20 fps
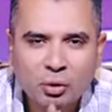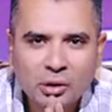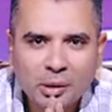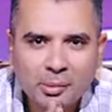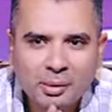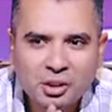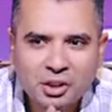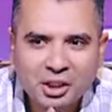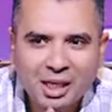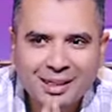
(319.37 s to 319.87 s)

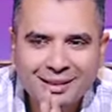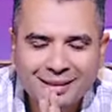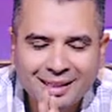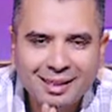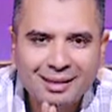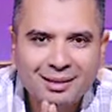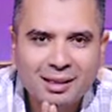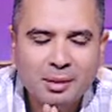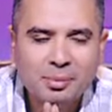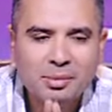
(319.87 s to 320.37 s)
قدامنا الشاحنة
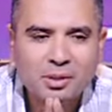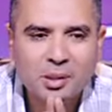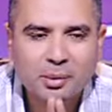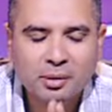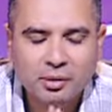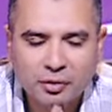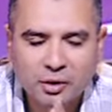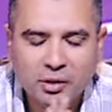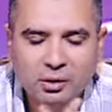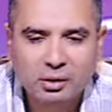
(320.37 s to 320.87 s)
ثلاث دقايق
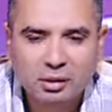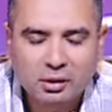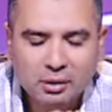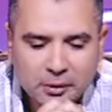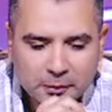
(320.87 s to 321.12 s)
بالظبط اتفضل